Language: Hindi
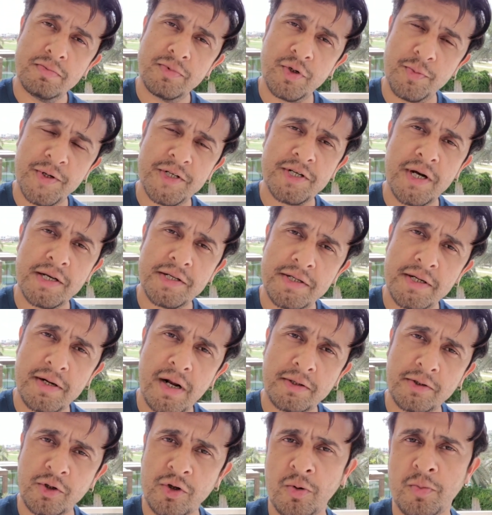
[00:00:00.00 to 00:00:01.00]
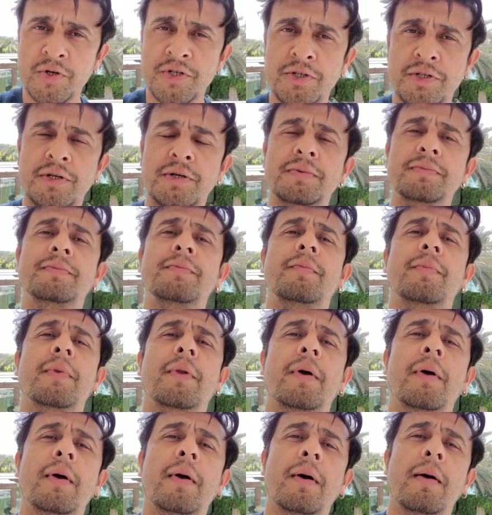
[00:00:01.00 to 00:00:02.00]
सुबह सात से रात के नौ बजे
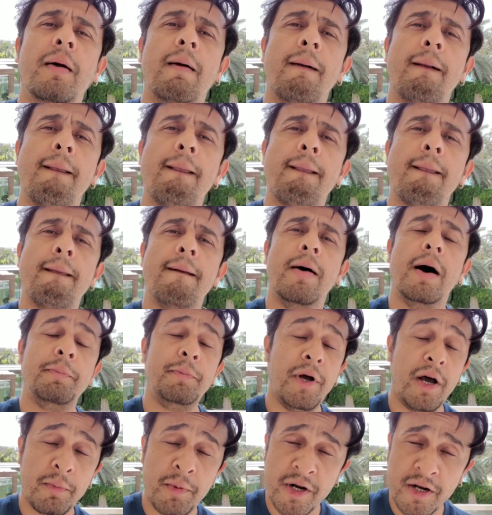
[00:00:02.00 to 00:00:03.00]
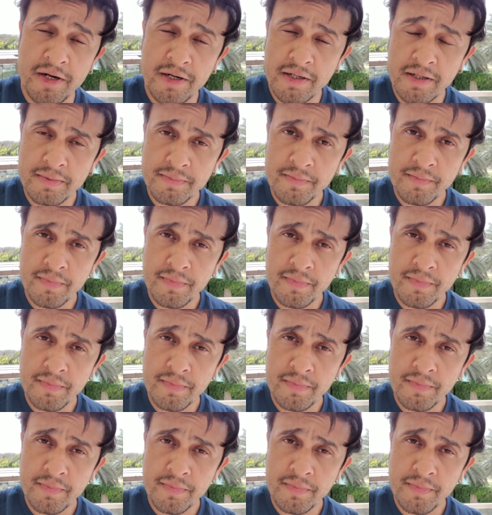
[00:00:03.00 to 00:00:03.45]
तक अपने घर में रहिएगा